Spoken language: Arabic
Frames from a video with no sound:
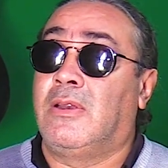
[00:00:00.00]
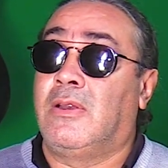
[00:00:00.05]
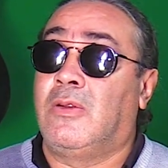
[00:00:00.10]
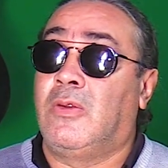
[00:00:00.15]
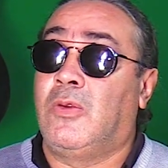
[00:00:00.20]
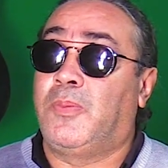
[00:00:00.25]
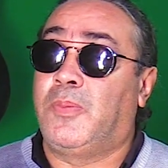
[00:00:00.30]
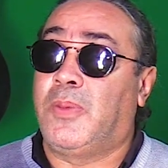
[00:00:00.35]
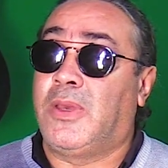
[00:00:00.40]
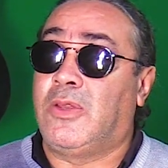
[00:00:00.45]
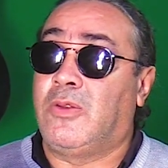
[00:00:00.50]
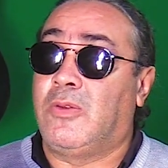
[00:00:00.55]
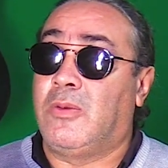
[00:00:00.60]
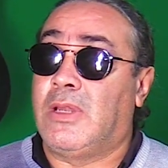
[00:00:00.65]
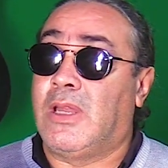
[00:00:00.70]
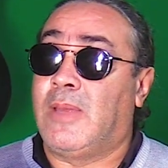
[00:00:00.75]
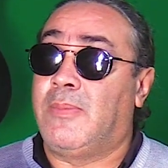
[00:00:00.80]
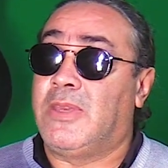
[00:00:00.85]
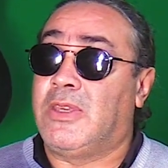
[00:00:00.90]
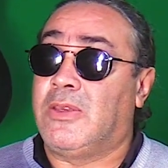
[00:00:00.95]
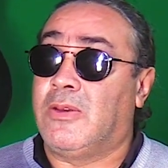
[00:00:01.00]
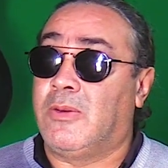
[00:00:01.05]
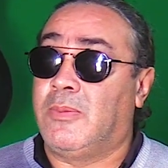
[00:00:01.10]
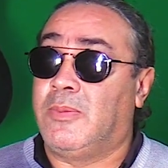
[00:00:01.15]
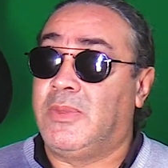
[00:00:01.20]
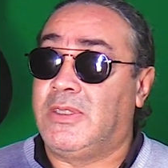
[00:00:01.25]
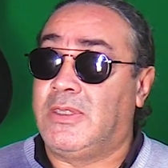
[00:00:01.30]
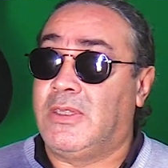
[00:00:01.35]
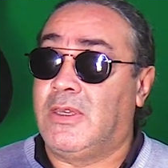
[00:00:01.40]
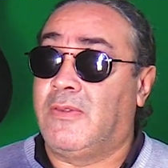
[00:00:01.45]
لو بري دو لا ميور
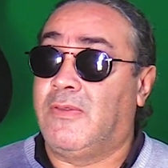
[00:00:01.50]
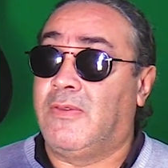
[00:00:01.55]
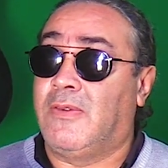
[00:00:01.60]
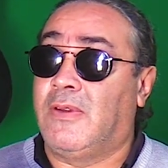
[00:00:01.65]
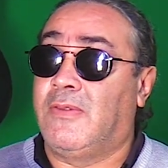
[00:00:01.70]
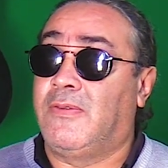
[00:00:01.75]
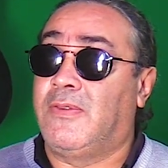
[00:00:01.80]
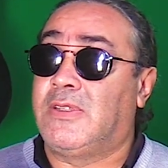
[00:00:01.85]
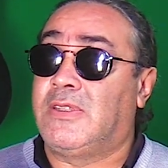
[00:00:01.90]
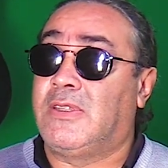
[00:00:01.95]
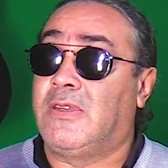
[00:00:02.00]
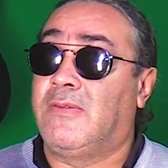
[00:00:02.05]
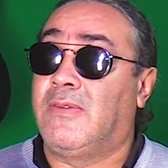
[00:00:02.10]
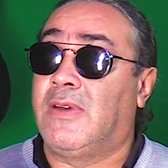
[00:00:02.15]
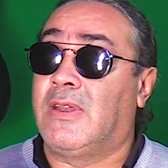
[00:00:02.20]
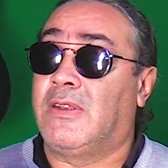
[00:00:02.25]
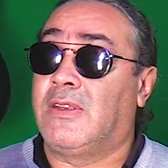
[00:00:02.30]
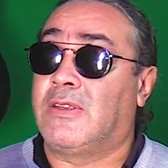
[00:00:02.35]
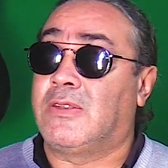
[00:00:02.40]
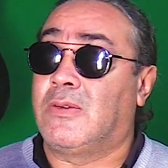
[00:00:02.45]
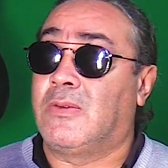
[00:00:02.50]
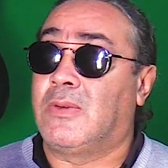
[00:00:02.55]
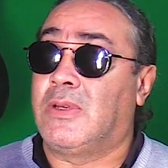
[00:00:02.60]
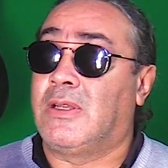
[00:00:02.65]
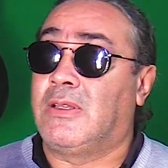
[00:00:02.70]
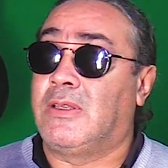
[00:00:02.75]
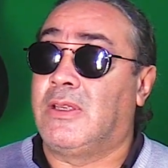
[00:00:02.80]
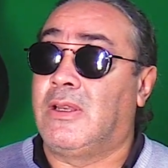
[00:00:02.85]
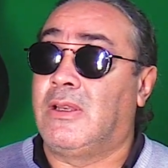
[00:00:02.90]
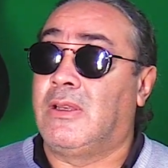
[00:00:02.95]
ميوزيك في فيستيفال
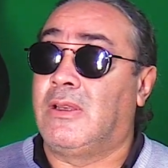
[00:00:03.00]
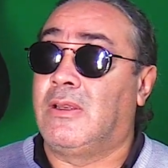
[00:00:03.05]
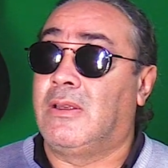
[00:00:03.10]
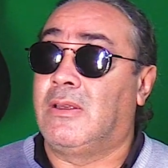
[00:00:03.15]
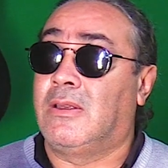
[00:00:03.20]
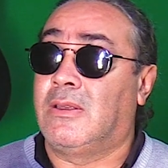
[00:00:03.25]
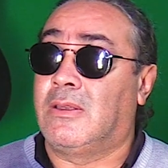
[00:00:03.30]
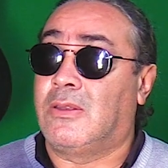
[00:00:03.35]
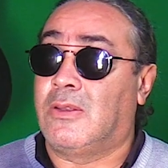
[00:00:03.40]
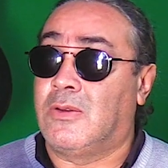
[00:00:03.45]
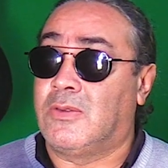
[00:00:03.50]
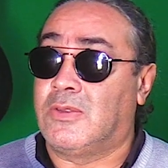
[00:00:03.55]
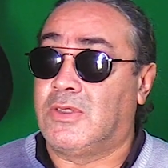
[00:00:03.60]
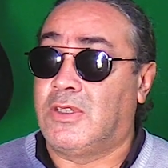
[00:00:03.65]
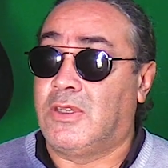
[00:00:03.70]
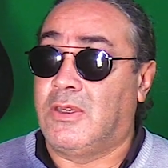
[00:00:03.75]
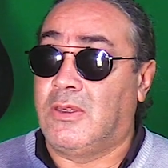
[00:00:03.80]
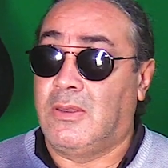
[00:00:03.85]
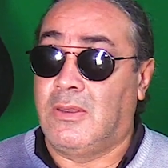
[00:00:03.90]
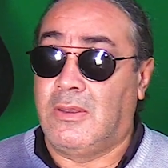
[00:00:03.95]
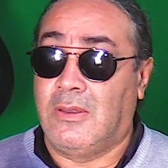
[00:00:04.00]
ناسيونال ديال طنجي